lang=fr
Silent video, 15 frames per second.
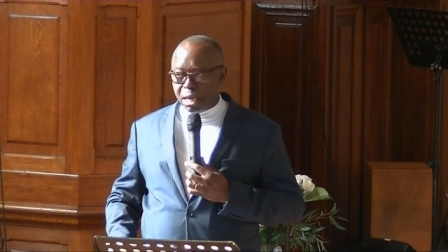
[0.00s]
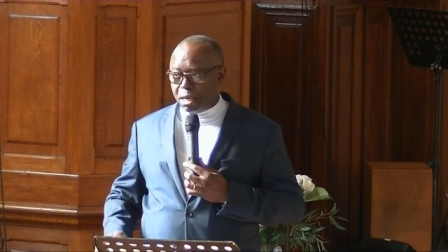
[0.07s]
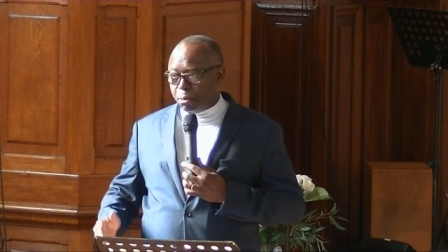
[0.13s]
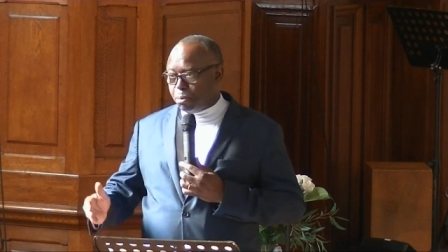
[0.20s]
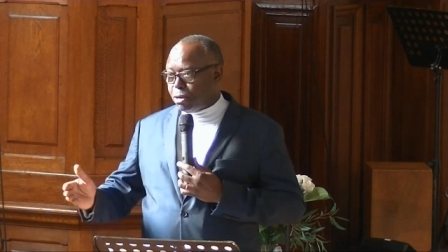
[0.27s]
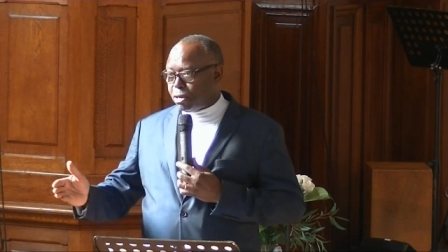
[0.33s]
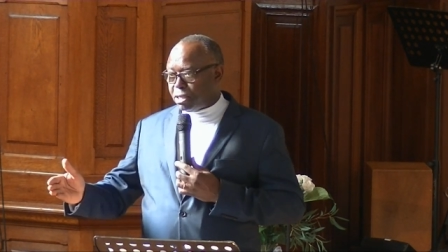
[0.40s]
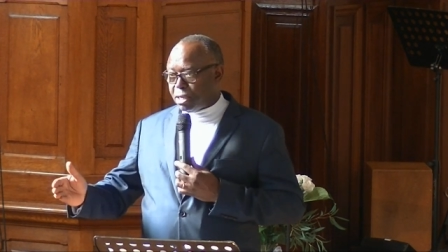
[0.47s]
à
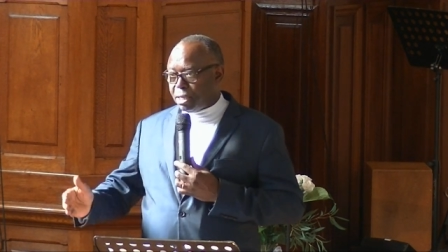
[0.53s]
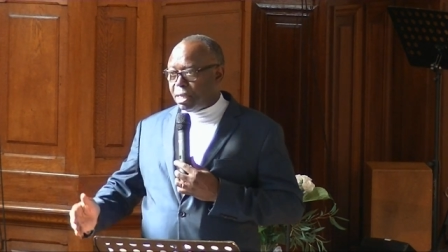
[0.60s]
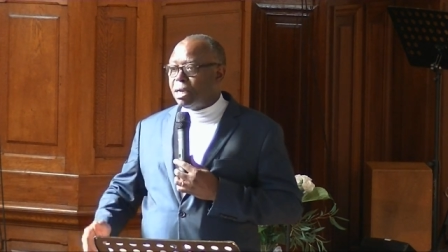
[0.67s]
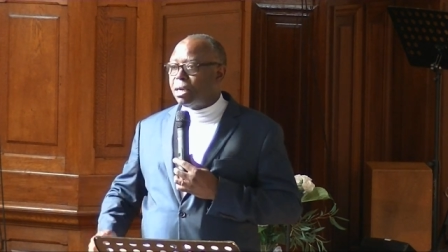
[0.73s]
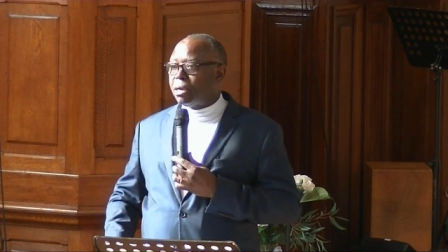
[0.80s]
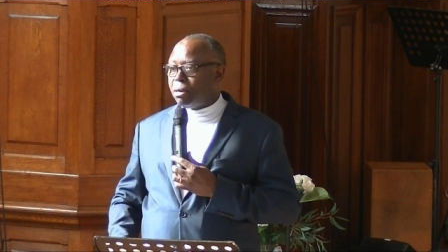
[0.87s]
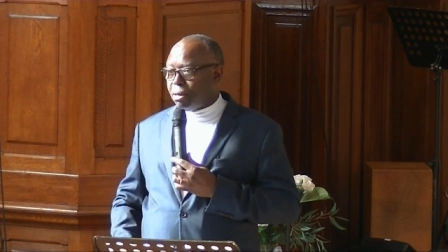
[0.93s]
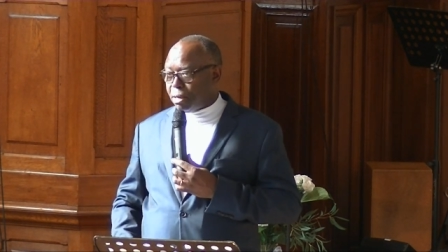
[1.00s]
l'époque c'était
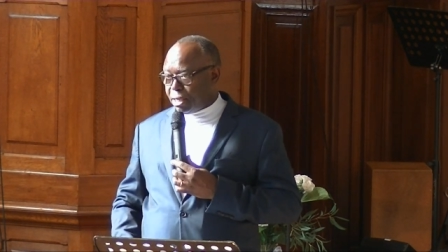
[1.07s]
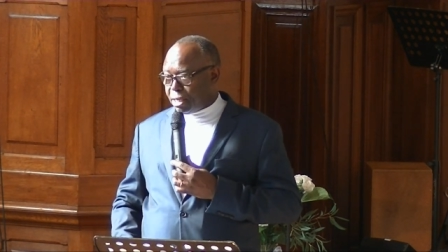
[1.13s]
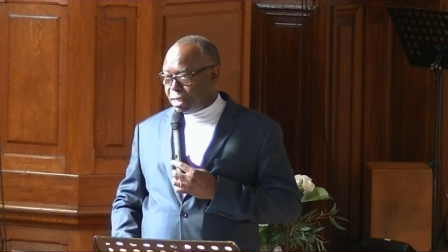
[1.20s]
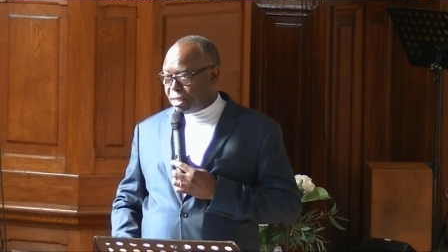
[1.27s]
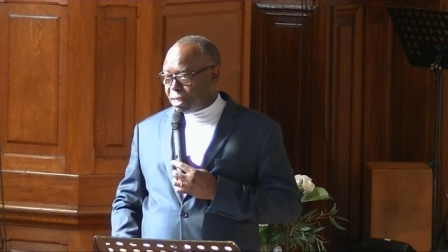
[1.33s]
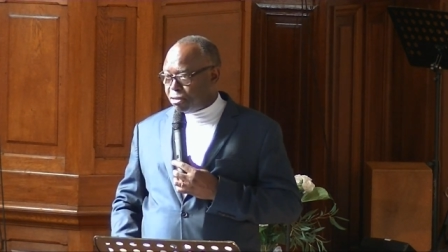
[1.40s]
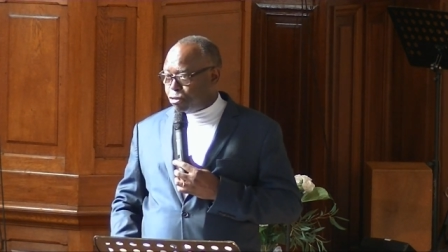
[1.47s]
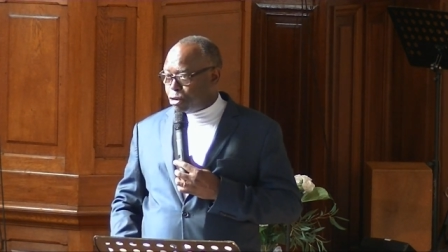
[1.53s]
encore
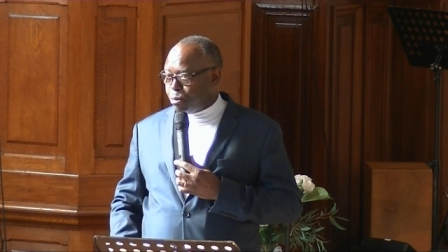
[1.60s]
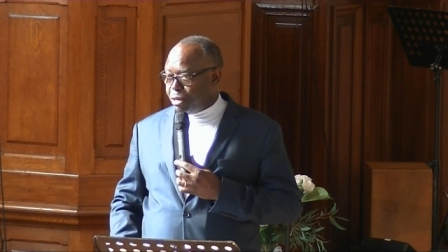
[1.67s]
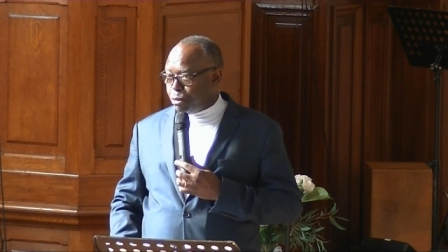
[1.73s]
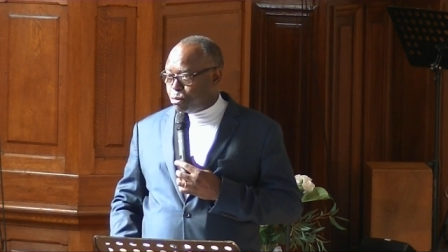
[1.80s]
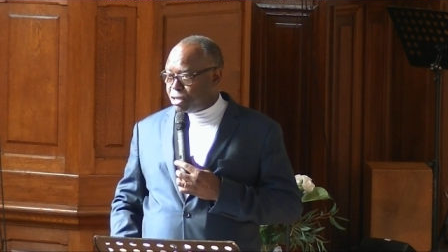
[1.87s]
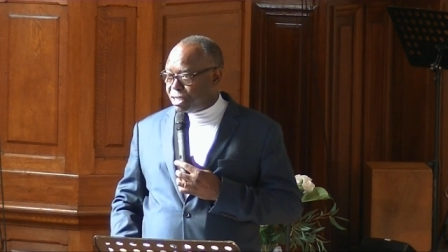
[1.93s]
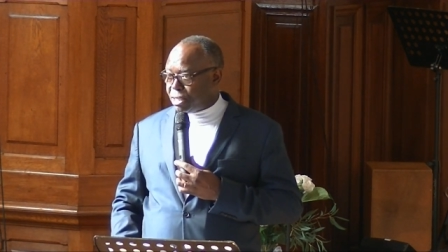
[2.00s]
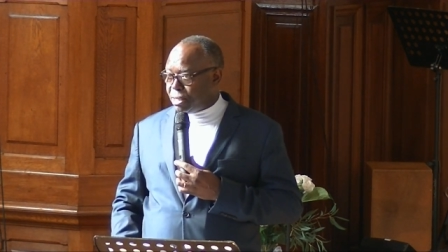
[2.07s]
l'église réformée de
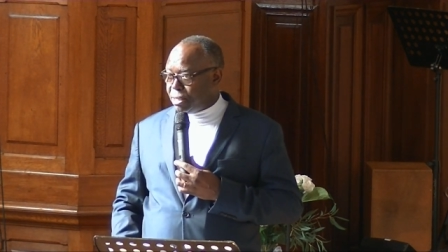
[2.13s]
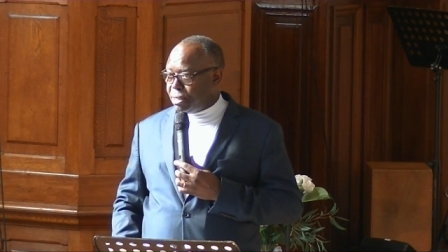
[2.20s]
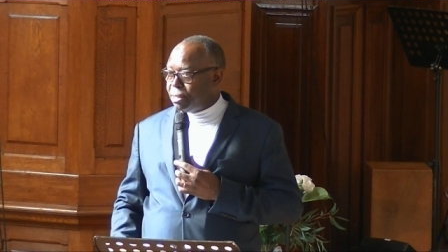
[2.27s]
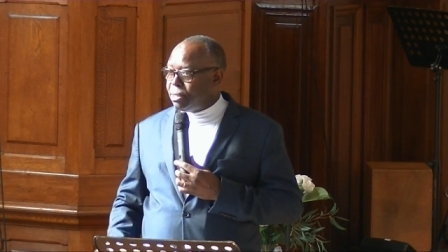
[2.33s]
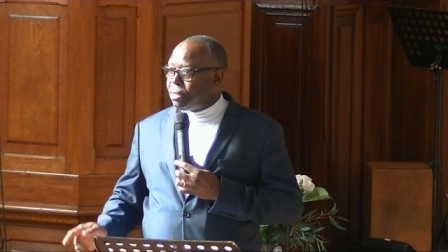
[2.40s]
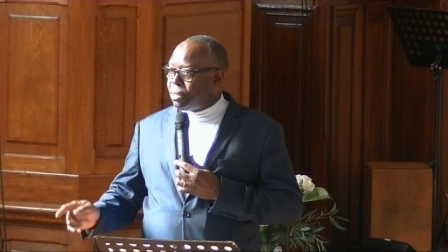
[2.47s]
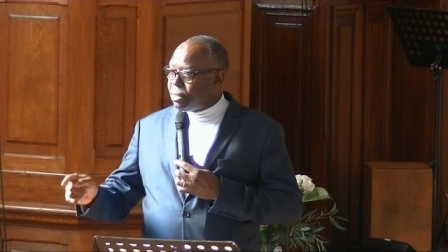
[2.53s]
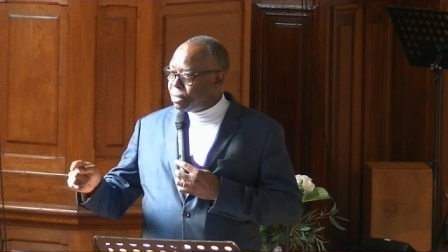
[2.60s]
Poissy,
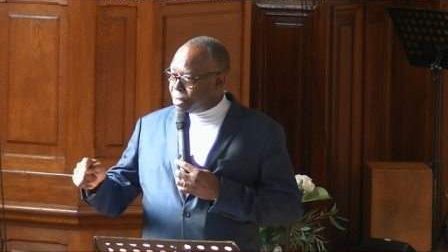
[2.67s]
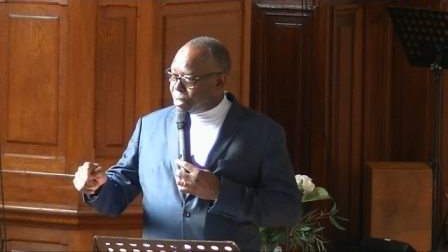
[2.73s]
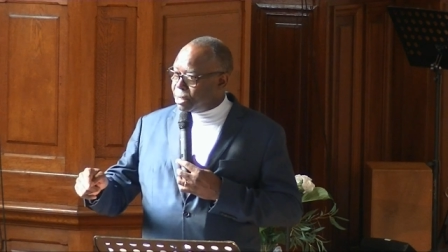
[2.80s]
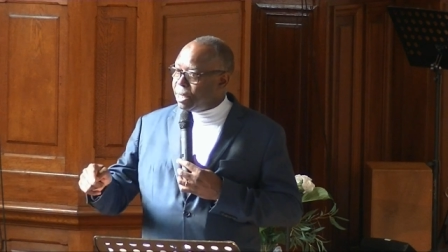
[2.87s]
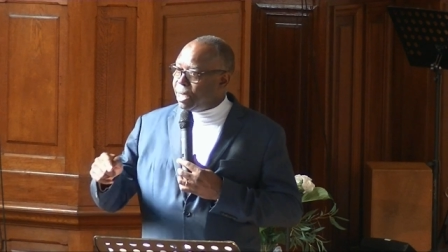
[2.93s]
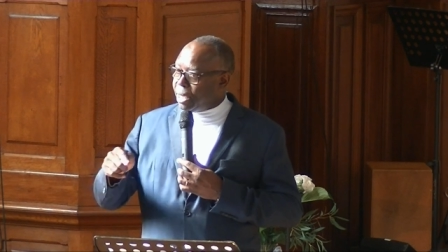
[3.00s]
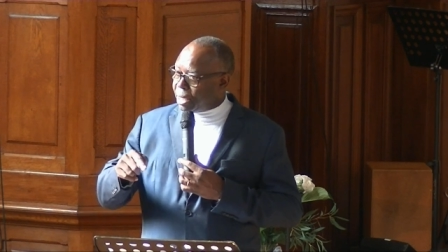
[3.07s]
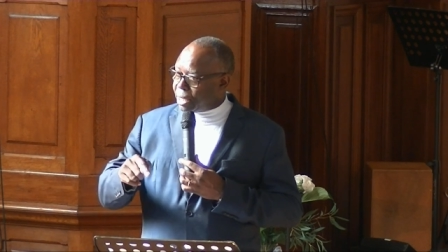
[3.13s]

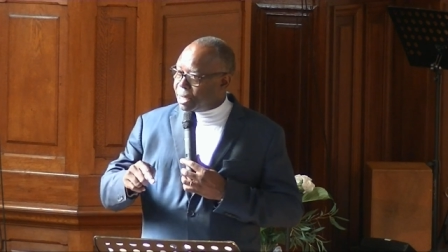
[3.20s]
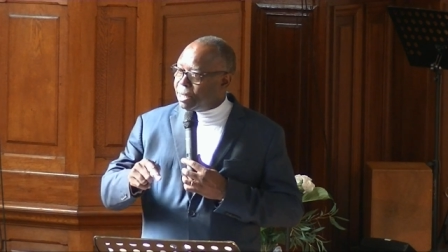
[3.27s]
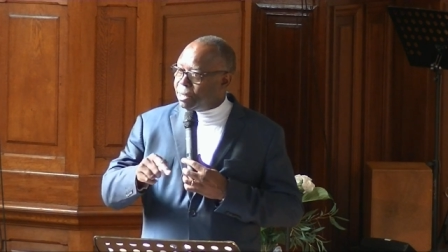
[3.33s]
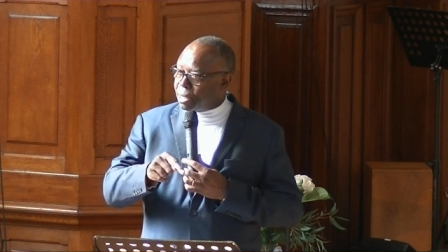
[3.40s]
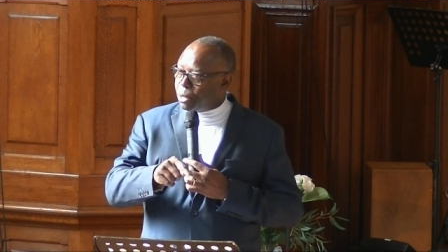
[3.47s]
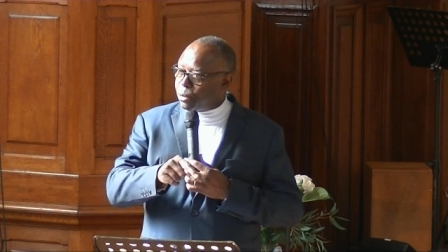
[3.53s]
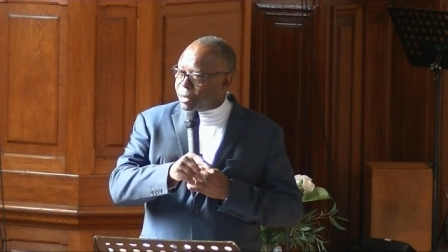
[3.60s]
c'était écrit dans le